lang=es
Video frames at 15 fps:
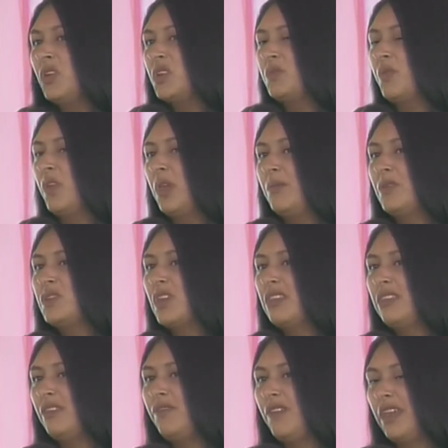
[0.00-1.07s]
podemos
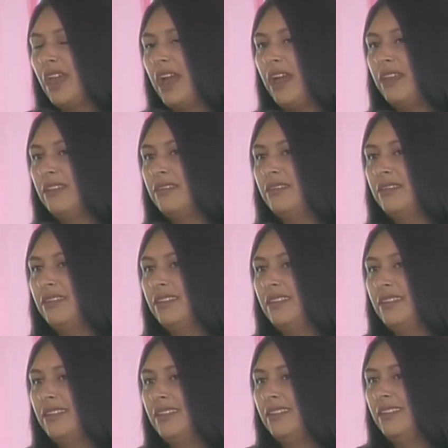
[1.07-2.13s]
santificar.
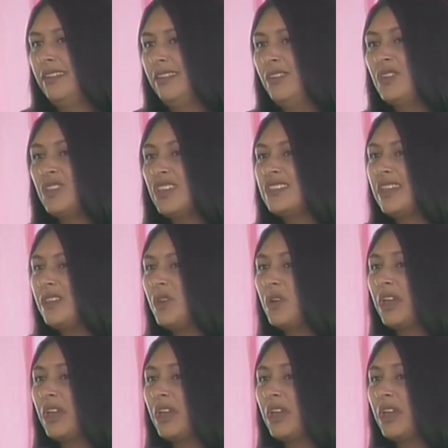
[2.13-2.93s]
Nos enseñó que